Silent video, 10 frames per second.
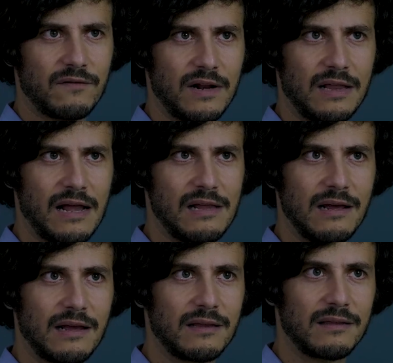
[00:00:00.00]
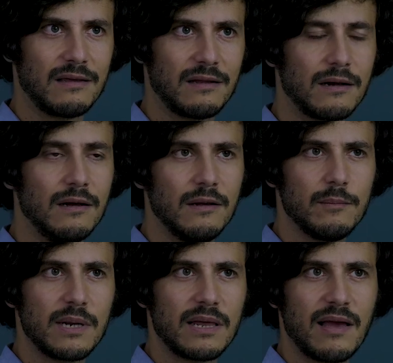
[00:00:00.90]
a fare i tagli in cantina,
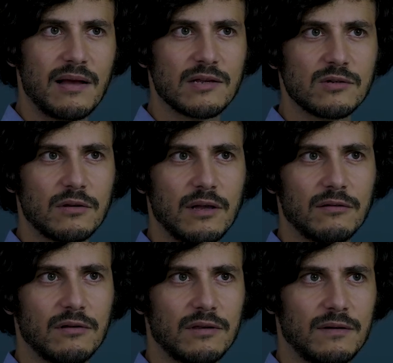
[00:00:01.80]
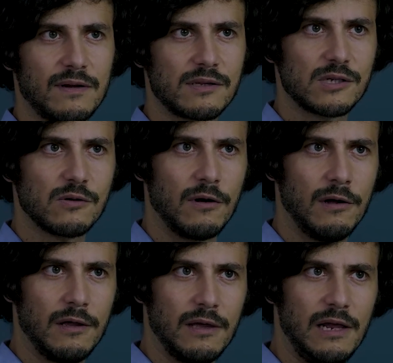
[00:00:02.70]
perché anche soltanto attraverso
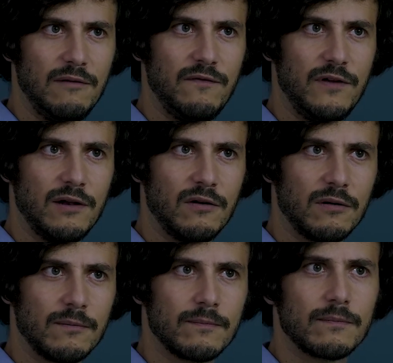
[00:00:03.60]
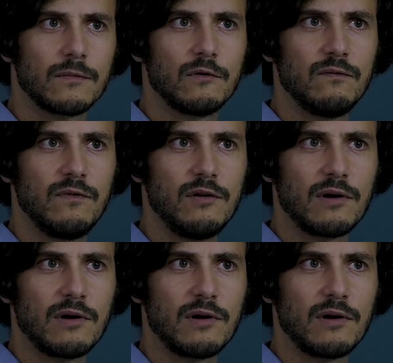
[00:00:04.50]
il vino un vino